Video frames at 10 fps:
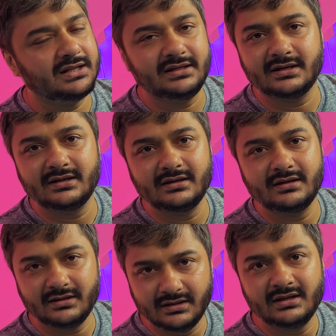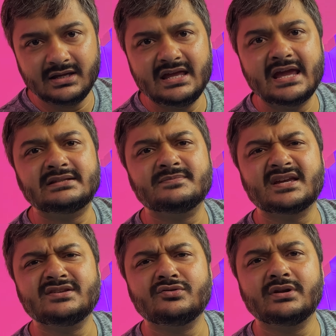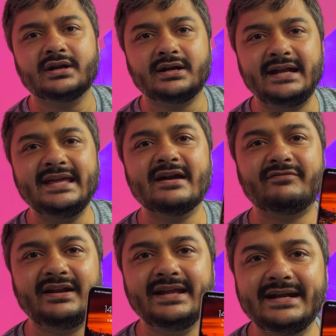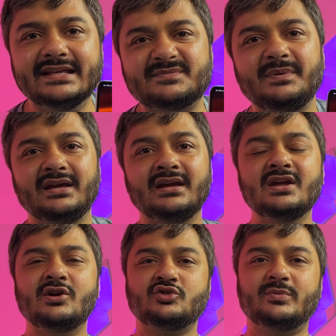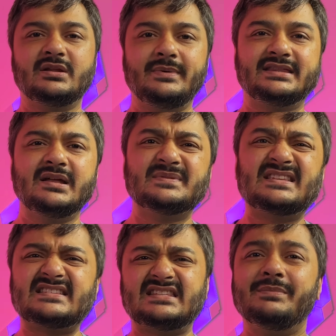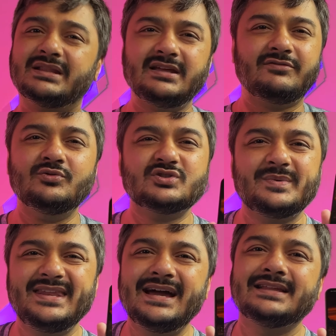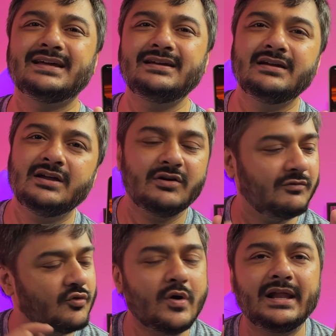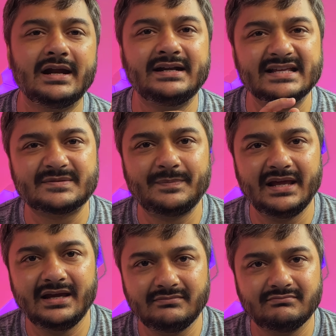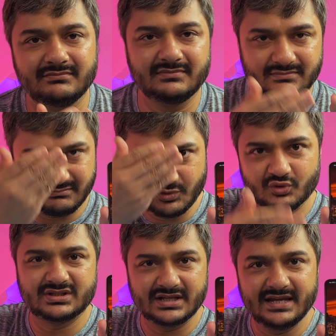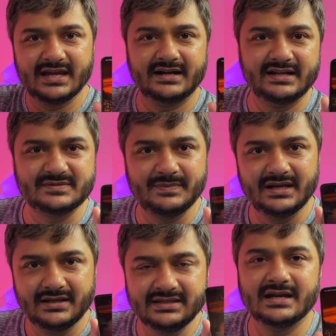दिया एकदम सही सुन रहे हैं टी एफ टी डिस्प्ले जो मतलब एकदम सस्ते मध्य फ़ोन्स में नहीं आता है वो वाला डिस्प्ले उस तरीके का डिस्प्ले दिया